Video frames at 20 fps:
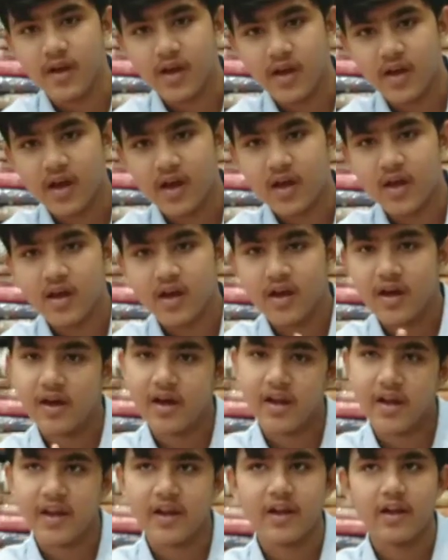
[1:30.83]
रहेगा
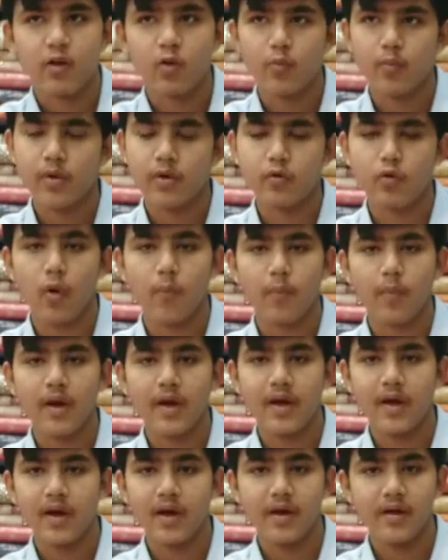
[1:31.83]
ग्रे कलर ऊपर टॉप
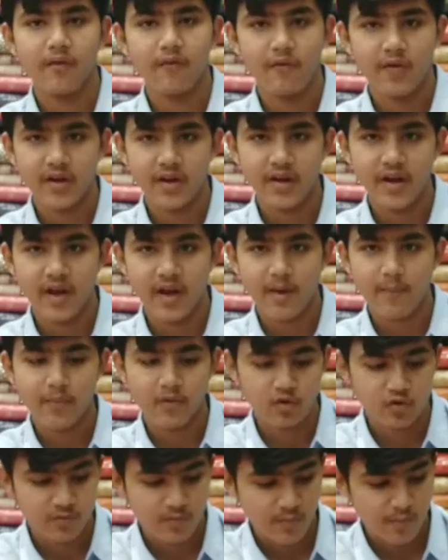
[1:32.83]
का वही रहेगा पर
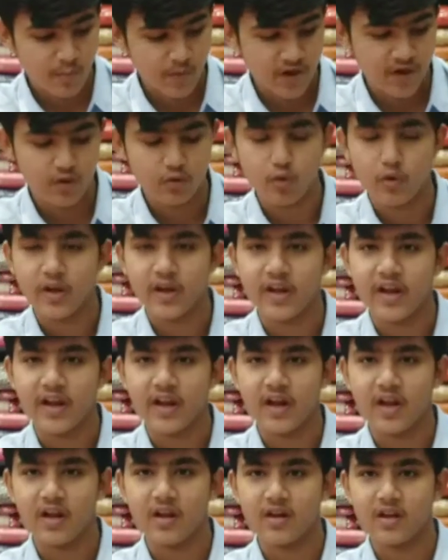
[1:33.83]
उसमें प्रिंट थोड़ी
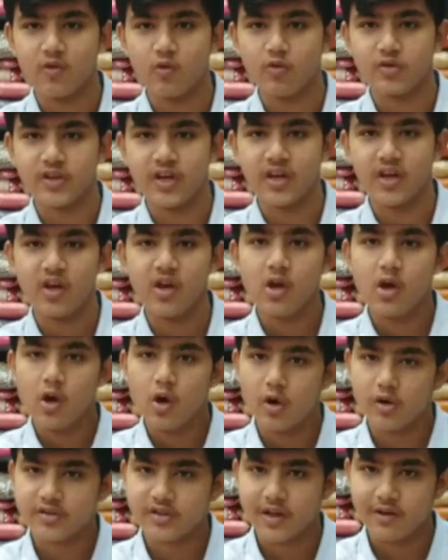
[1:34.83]
ग्रीन कलर की हो जाएगी
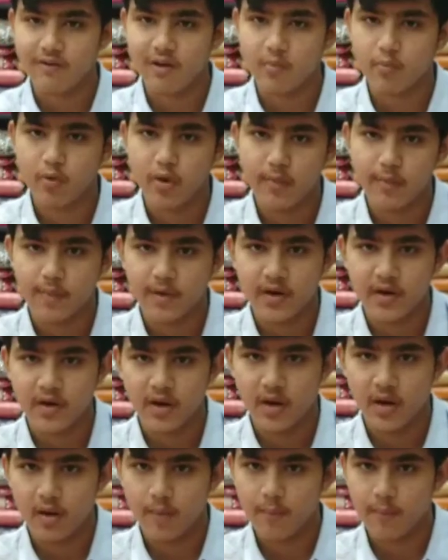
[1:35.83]
और सलवार पूरा
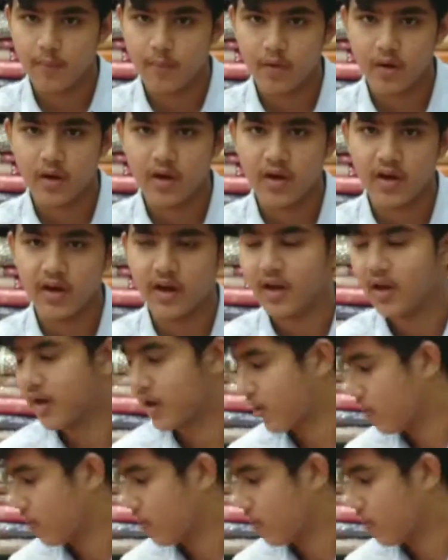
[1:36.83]
ग्रीन कलर